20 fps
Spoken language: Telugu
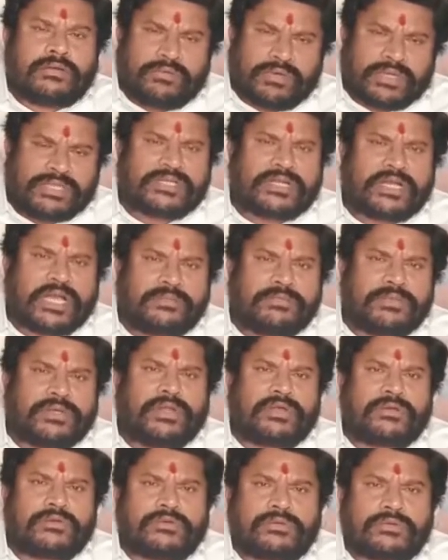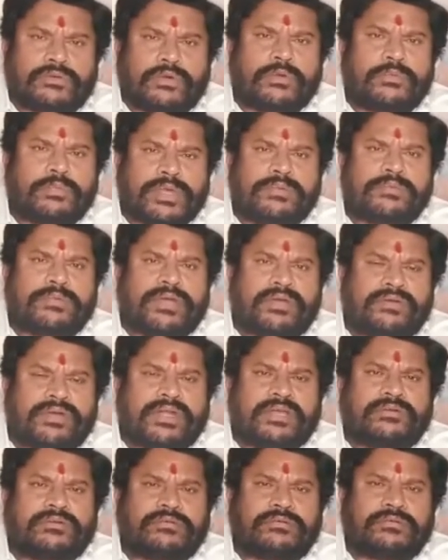వలస కార్మికులకు రోడ్డుపై పోయే
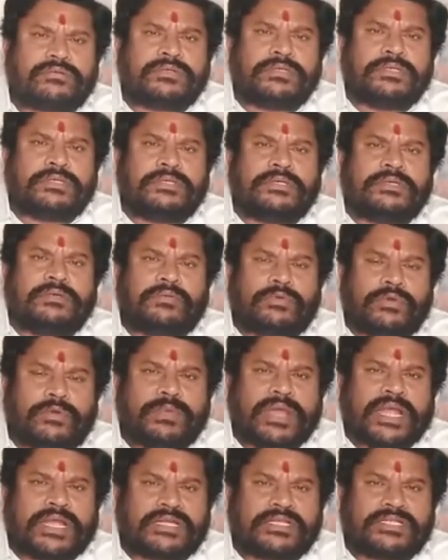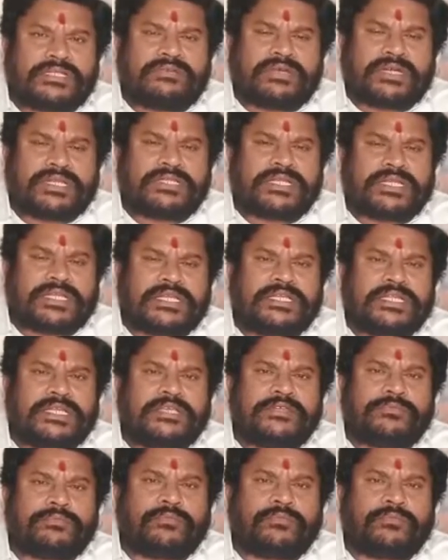వాళ్ళకు ఫుడ్ ప్యాకెట్స్ ఇవ్వడం జరిగింది